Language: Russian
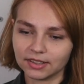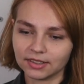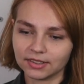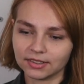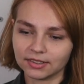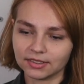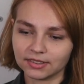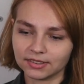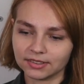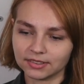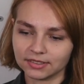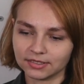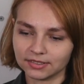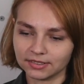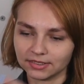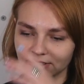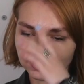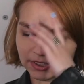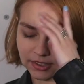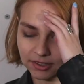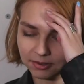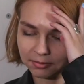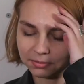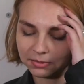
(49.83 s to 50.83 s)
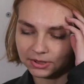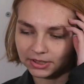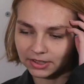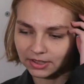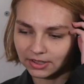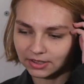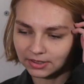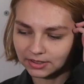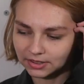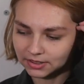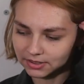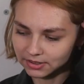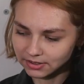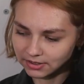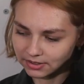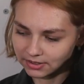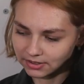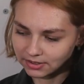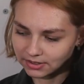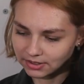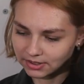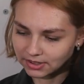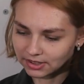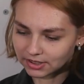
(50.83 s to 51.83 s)
э, я написала
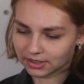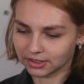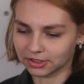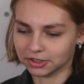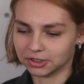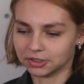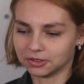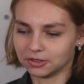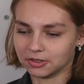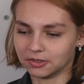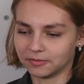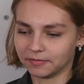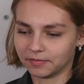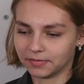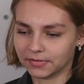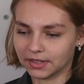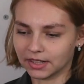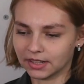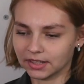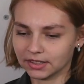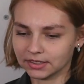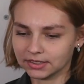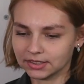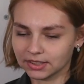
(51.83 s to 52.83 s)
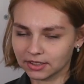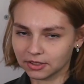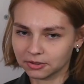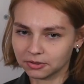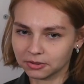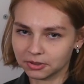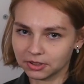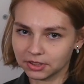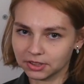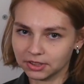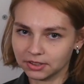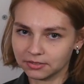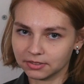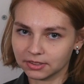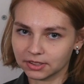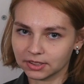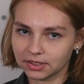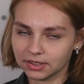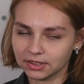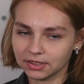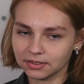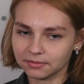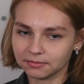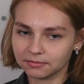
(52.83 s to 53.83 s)
хорошо. А те, которые
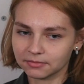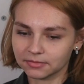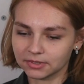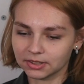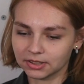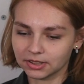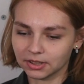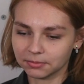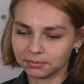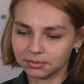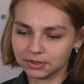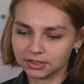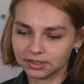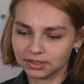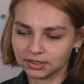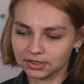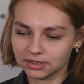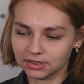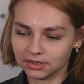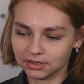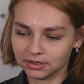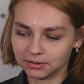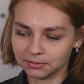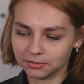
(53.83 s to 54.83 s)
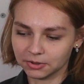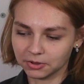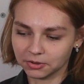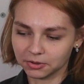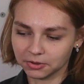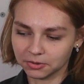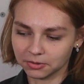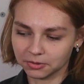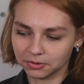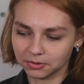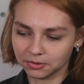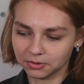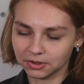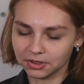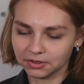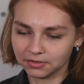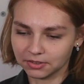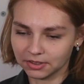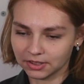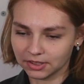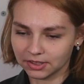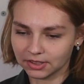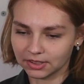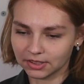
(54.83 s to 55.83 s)
неверны, написаны мною
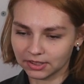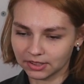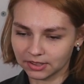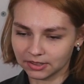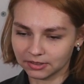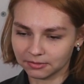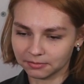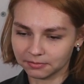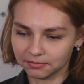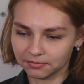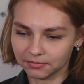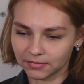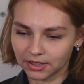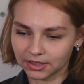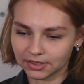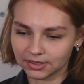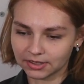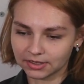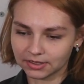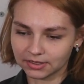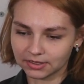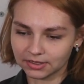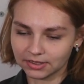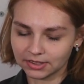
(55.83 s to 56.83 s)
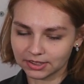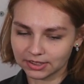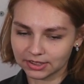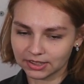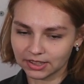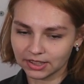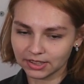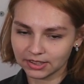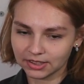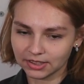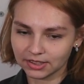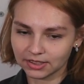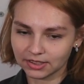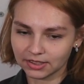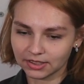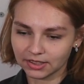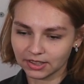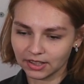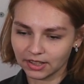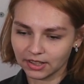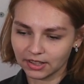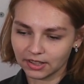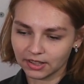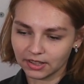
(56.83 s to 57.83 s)
неверно от незнания
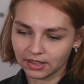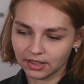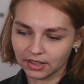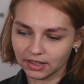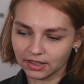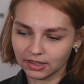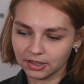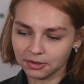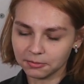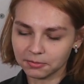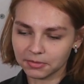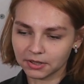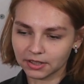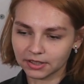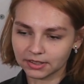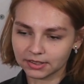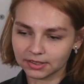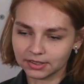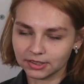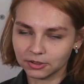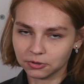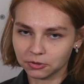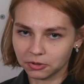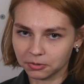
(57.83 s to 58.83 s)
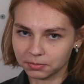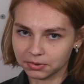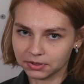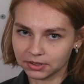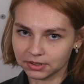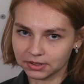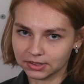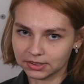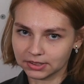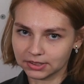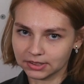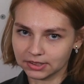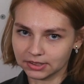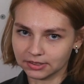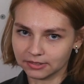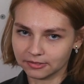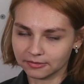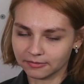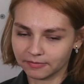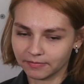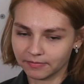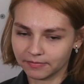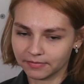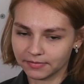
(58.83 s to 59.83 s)
либо от неопытности.
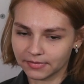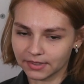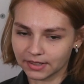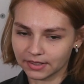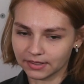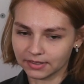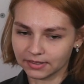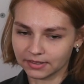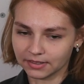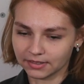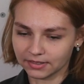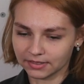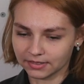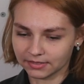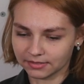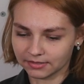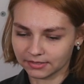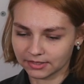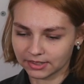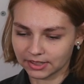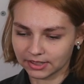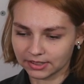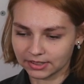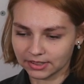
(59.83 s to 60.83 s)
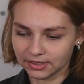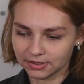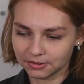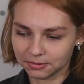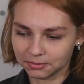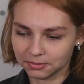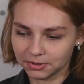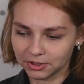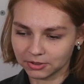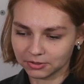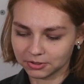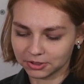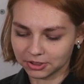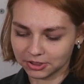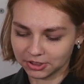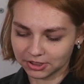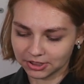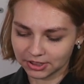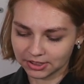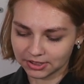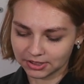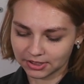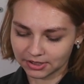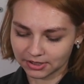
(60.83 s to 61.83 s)
А, хотя у меня очень
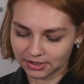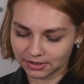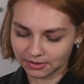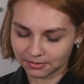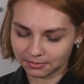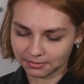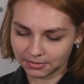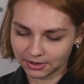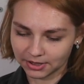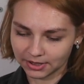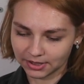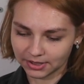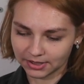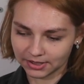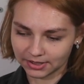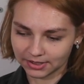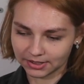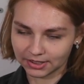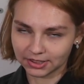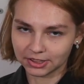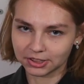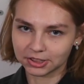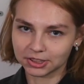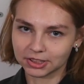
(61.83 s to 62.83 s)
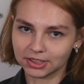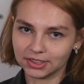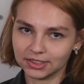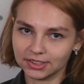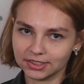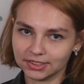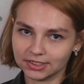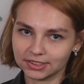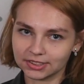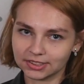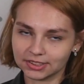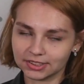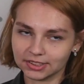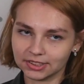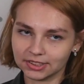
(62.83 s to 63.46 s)
часто были грешки с